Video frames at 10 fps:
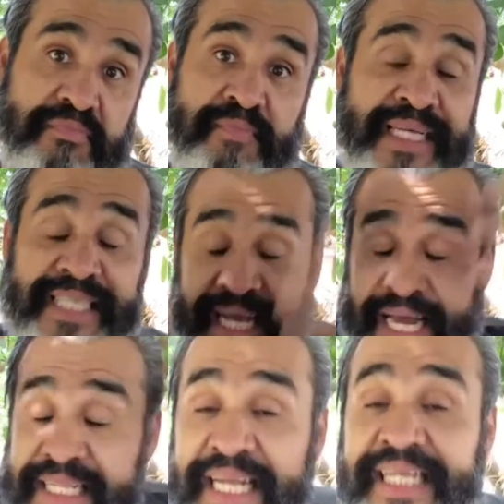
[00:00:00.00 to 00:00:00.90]
Vas a
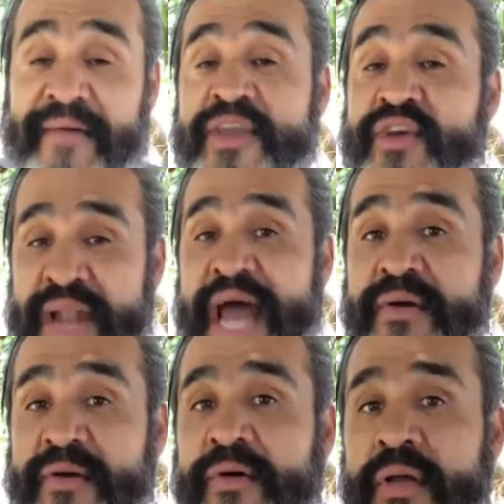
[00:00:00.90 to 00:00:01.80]
dejarte el cabello
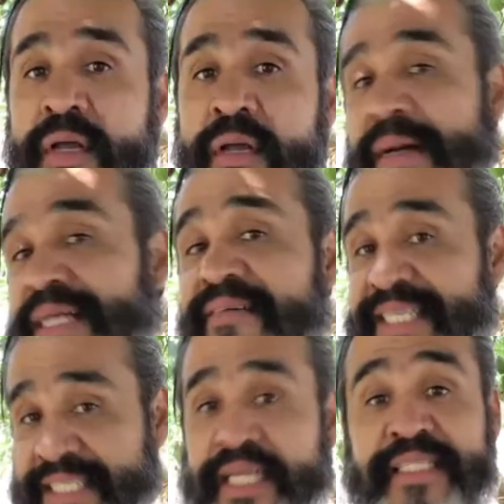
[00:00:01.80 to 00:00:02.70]
largo, vas a
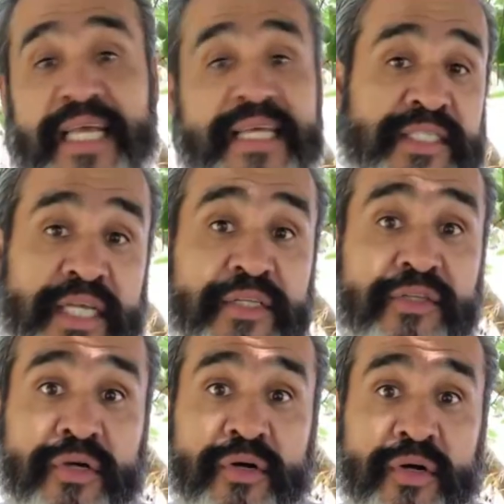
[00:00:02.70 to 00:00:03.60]
vestirte
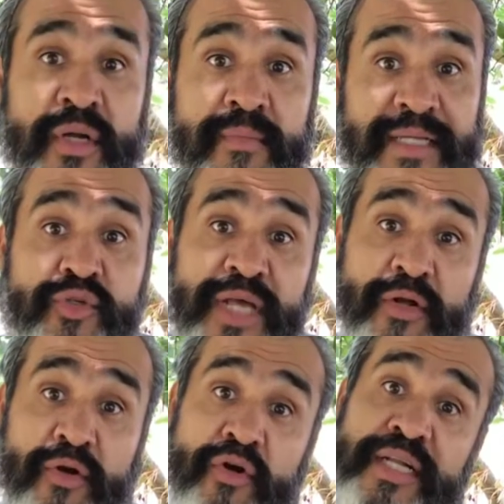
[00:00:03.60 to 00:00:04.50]
distinto, vas a
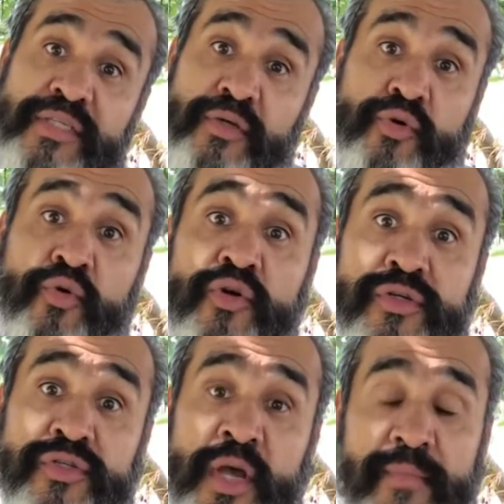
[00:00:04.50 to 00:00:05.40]
usar colores
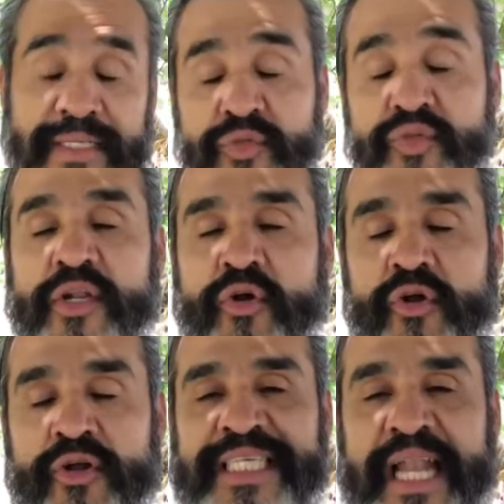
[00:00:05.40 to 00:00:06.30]
oscuros, vas a usar
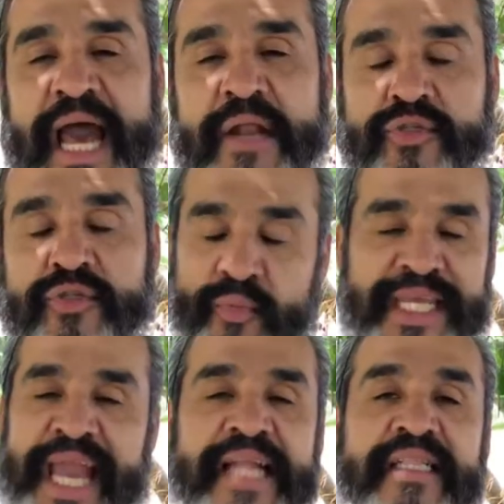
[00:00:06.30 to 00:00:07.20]
colores claros o
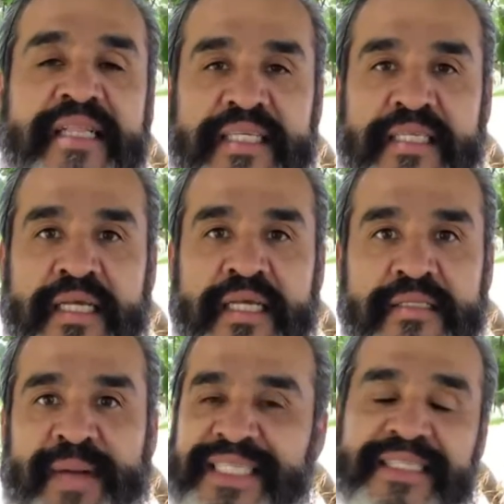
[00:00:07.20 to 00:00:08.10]
brillantes,
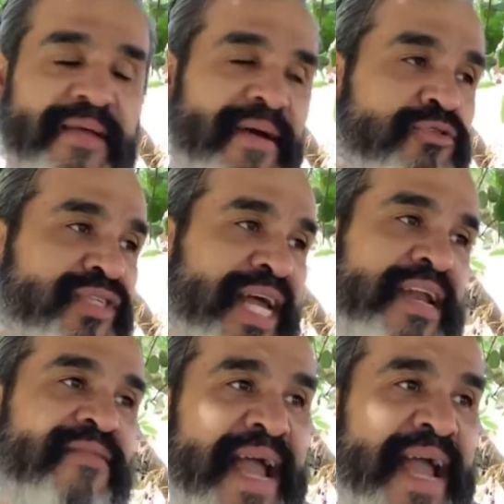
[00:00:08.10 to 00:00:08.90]
vas, te va a gustar el